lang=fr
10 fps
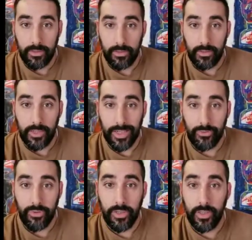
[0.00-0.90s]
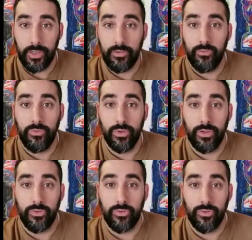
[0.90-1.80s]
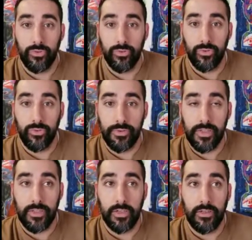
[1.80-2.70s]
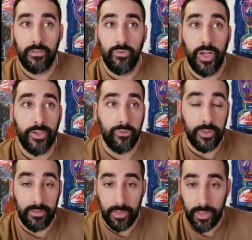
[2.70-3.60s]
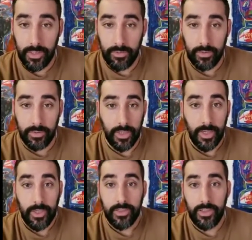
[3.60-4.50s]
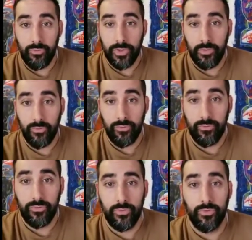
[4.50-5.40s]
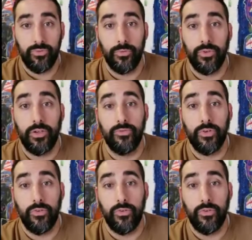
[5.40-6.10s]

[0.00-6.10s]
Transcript: euh, dans l'atelier ou ce que je ressens de l'actualité qui nous entoure, de mon